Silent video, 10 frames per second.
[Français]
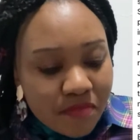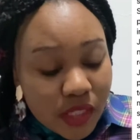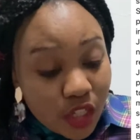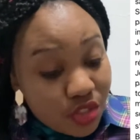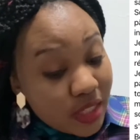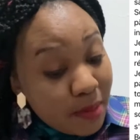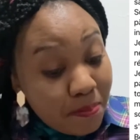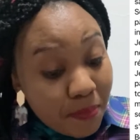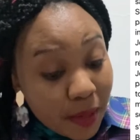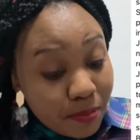Je n'ai
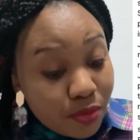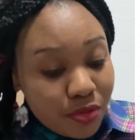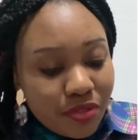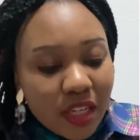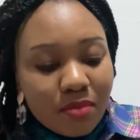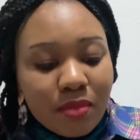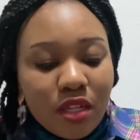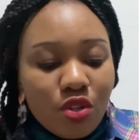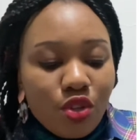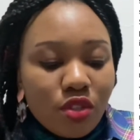pas pu fermer
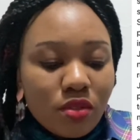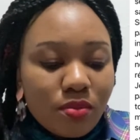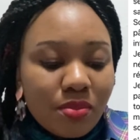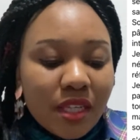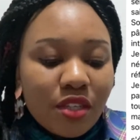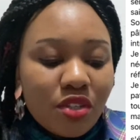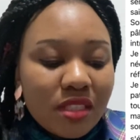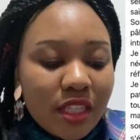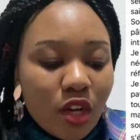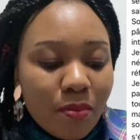l'œil, bien que
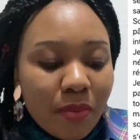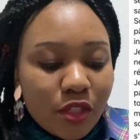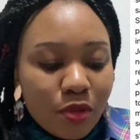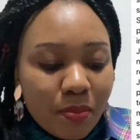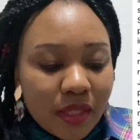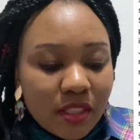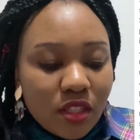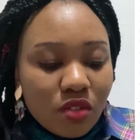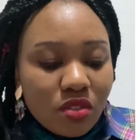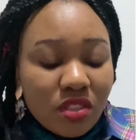n'ayant pas de
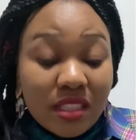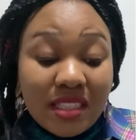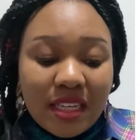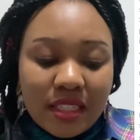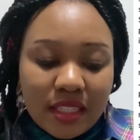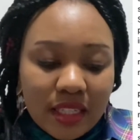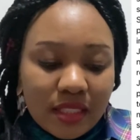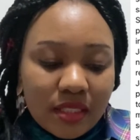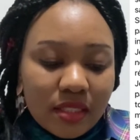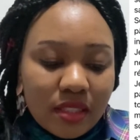patiente, j'étais
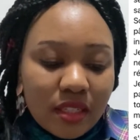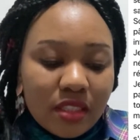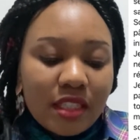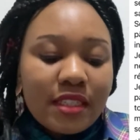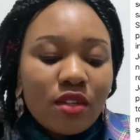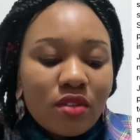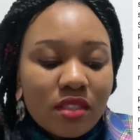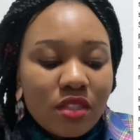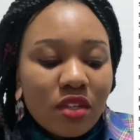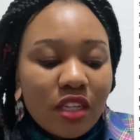inquiète. J'ai
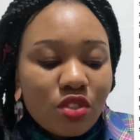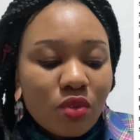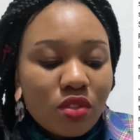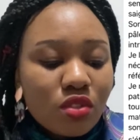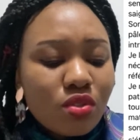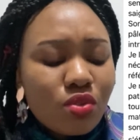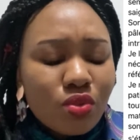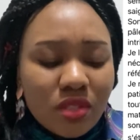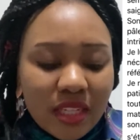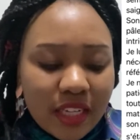tenté de la joindre
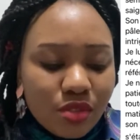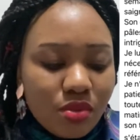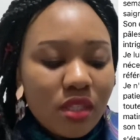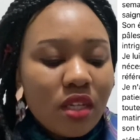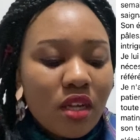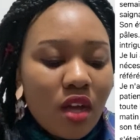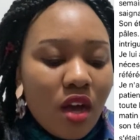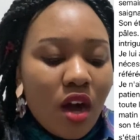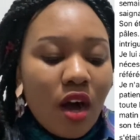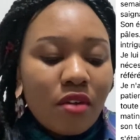toute la nuit.
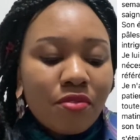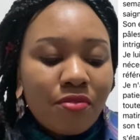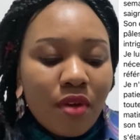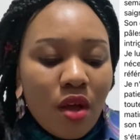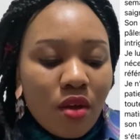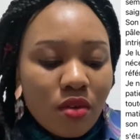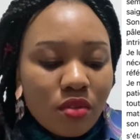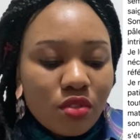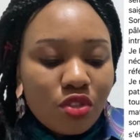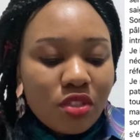En vain,
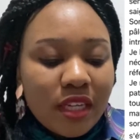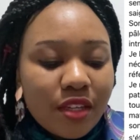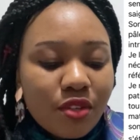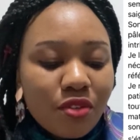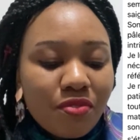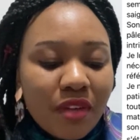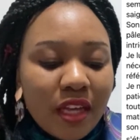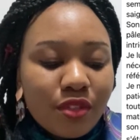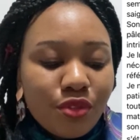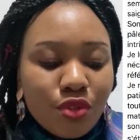ce n'est que vers
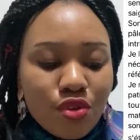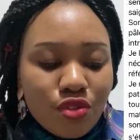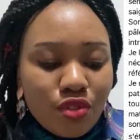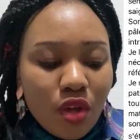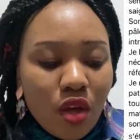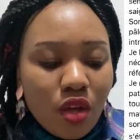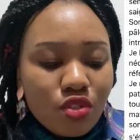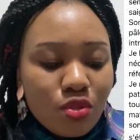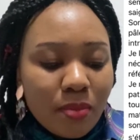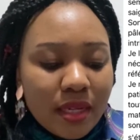2 heures
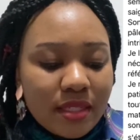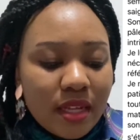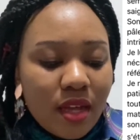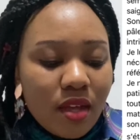du matin